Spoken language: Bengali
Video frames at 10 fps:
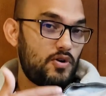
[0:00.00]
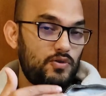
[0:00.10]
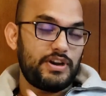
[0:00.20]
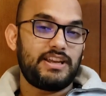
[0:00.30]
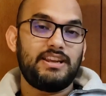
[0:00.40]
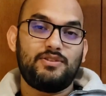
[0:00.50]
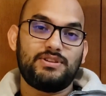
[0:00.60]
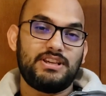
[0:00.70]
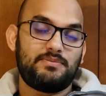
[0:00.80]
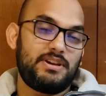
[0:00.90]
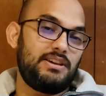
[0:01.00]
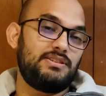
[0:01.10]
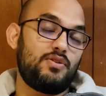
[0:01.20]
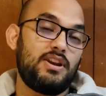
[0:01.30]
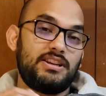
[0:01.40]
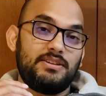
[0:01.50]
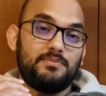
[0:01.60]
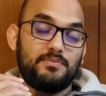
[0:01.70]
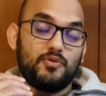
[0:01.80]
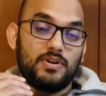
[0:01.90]
বড় টেকনিক হচ্ছে আপনাকে স্কলারশিপ
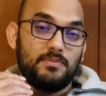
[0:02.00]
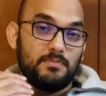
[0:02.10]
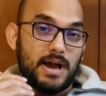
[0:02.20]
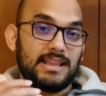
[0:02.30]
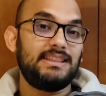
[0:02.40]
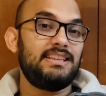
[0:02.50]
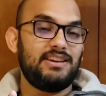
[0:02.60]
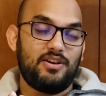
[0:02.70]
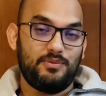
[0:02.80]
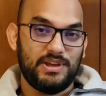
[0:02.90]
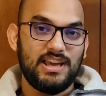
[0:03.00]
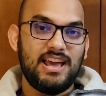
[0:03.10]
প্রোগ্রাম বাদ দিতে হবে